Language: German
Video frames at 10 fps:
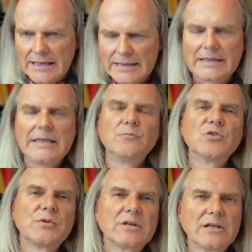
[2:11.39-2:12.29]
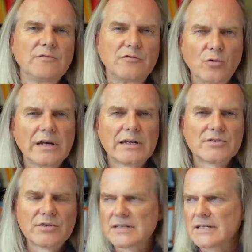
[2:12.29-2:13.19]
dagegen muss man doch irgendwie vorgehen und
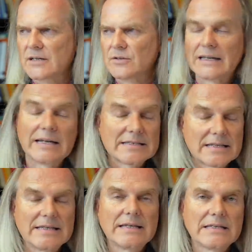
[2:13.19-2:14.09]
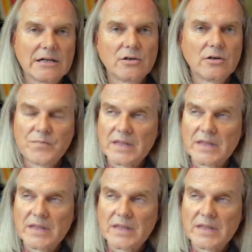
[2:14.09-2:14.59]
solche Sachen. Und dann hat es tatsächlich auch,